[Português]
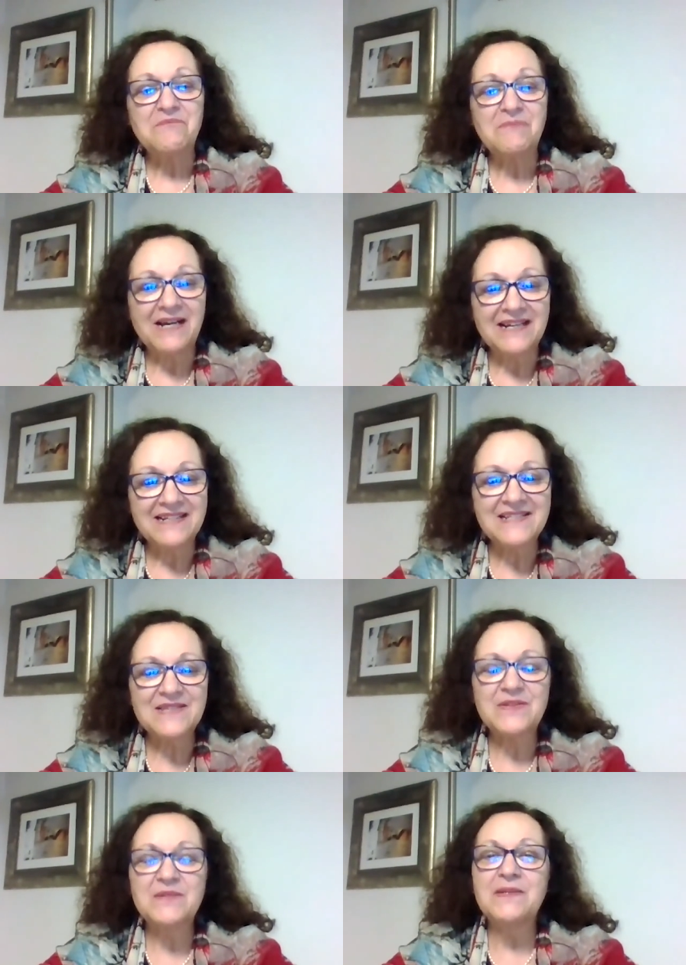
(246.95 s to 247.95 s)

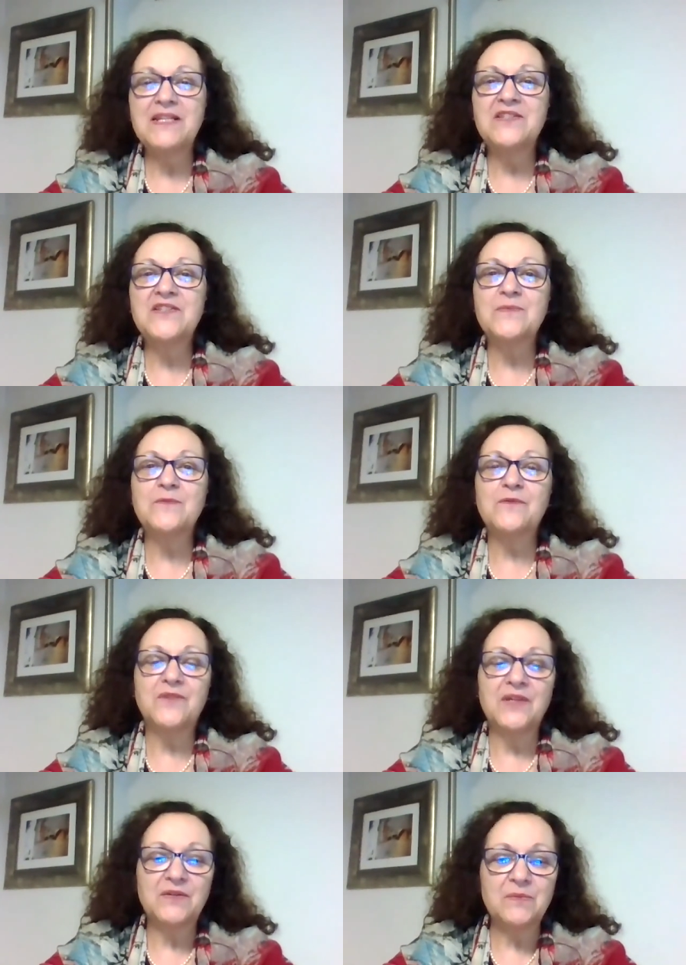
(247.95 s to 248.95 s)
mas o Espiritismo
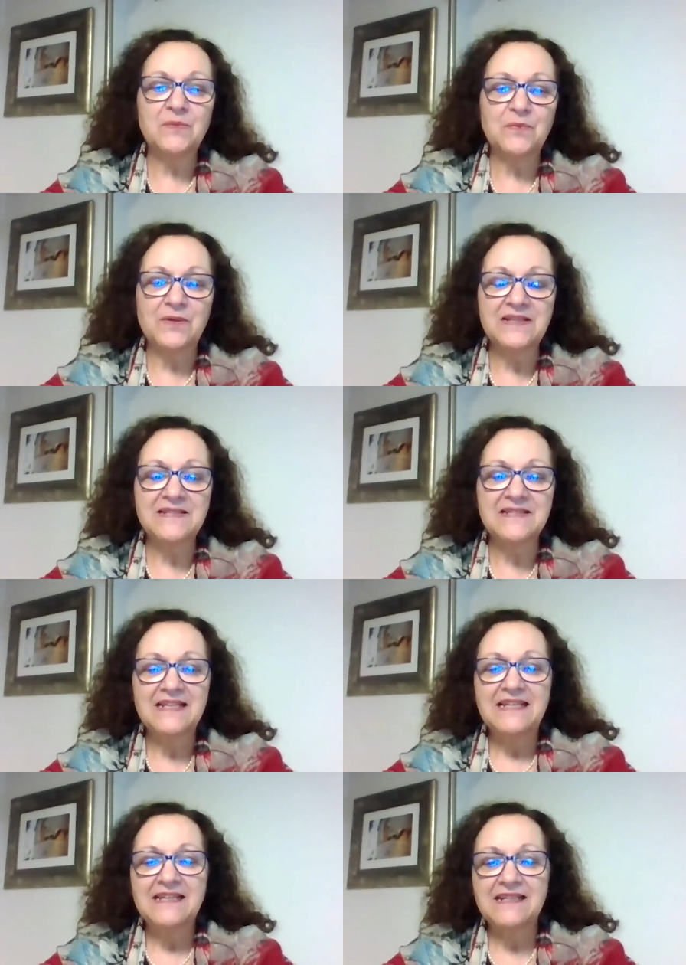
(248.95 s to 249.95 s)
veio depois
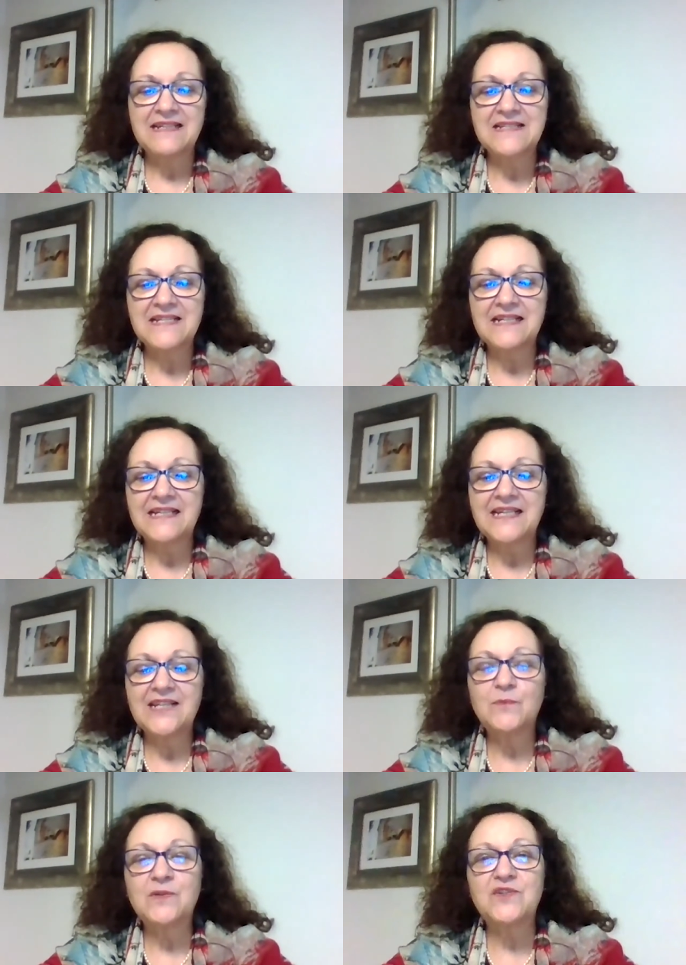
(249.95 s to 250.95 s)
trazer a
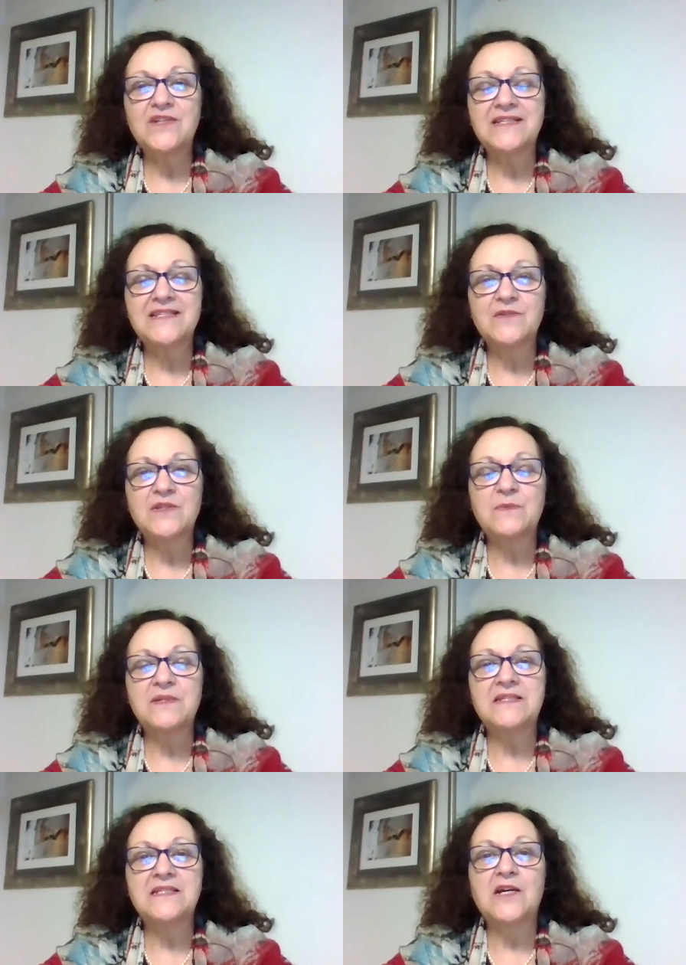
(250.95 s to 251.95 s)
ele uma direção
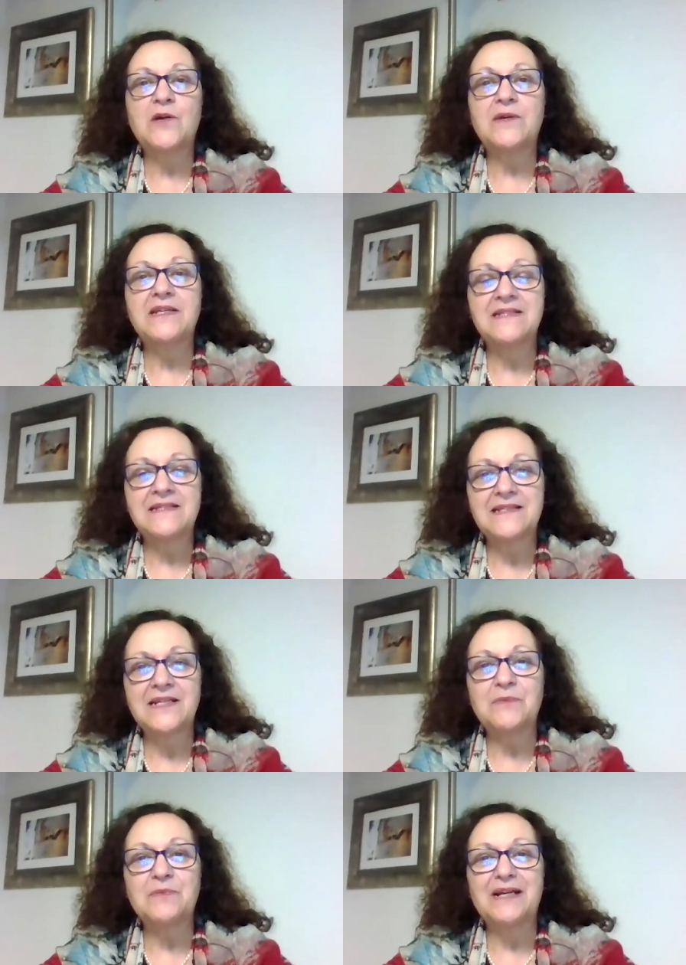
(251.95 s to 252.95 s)
especial a esses
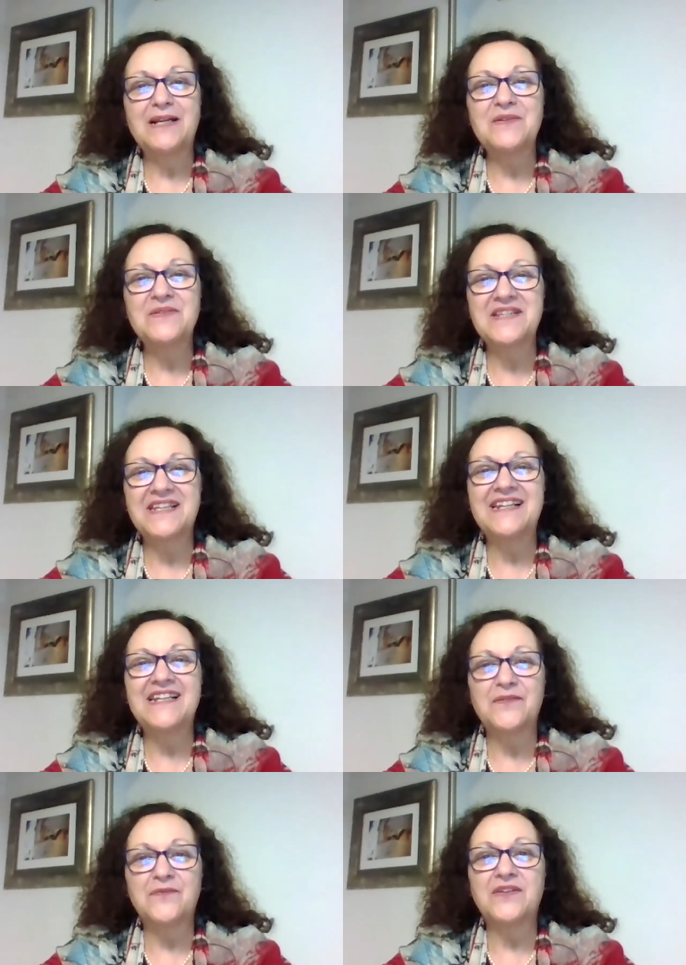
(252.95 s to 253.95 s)
trabalhos que ele
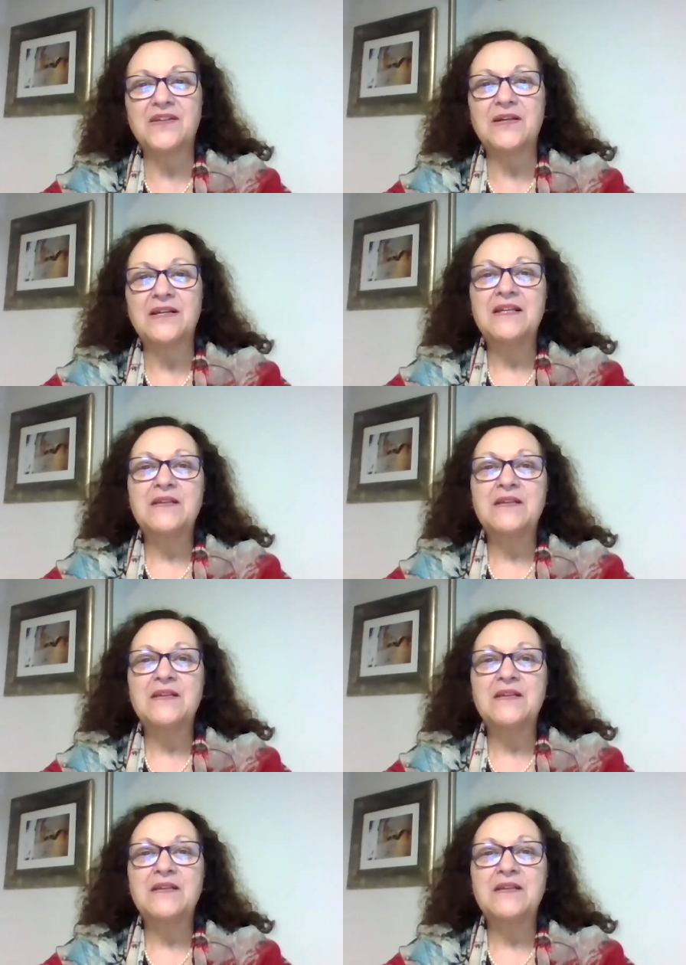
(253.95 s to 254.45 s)
havia